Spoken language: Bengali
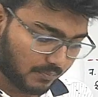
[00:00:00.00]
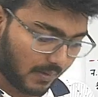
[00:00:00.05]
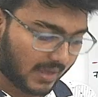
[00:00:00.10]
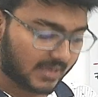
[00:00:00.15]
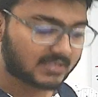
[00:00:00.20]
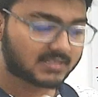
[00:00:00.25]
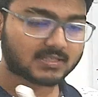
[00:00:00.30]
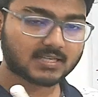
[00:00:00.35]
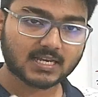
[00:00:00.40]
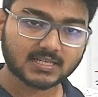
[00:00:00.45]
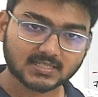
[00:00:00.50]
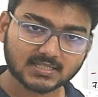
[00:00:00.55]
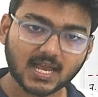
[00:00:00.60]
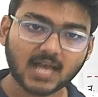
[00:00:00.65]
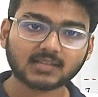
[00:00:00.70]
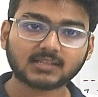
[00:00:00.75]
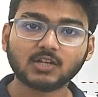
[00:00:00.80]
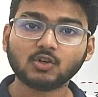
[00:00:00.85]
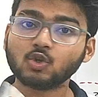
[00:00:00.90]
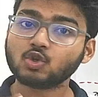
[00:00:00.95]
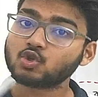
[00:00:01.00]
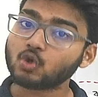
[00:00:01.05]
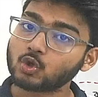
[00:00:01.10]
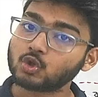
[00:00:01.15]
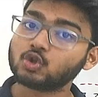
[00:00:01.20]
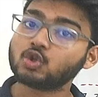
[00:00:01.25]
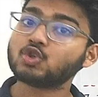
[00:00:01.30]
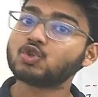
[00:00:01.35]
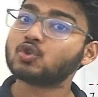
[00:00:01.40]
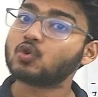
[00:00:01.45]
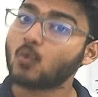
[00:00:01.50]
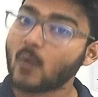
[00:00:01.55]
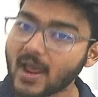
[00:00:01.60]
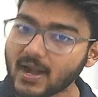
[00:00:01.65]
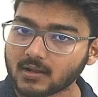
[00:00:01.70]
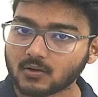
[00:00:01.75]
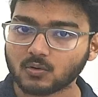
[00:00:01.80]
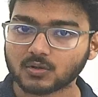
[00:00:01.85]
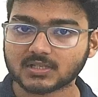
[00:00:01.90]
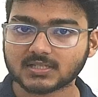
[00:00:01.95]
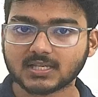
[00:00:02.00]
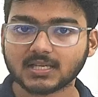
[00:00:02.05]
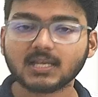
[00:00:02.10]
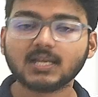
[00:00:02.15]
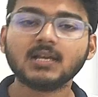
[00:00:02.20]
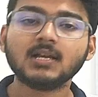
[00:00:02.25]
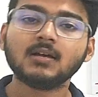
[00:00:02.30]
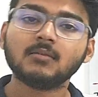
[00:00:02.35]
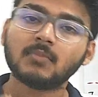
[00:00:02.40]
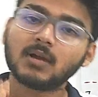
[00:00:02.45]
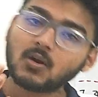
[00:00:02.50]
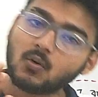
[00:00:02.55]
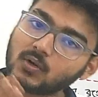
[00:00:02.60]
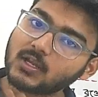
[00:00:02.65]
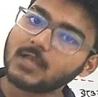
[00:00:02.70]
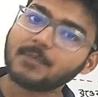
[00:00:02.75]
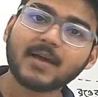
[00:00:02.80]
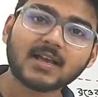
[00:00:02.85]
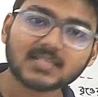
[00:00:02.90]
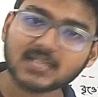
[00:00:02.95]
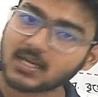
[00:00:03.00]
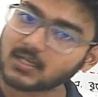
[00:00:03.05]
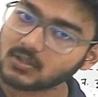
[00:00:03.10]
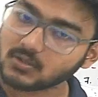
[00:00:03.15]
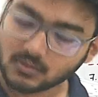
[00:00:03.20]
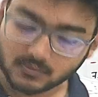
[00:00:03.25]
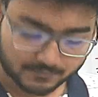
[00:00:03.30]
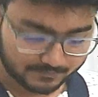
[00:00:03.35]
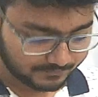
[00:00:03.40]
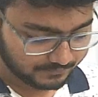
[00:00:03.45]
বাইশের সাত ইন্টু চোদ্দ স্কোয়ার করছে মানে ওটাই ব্যাসার্ধ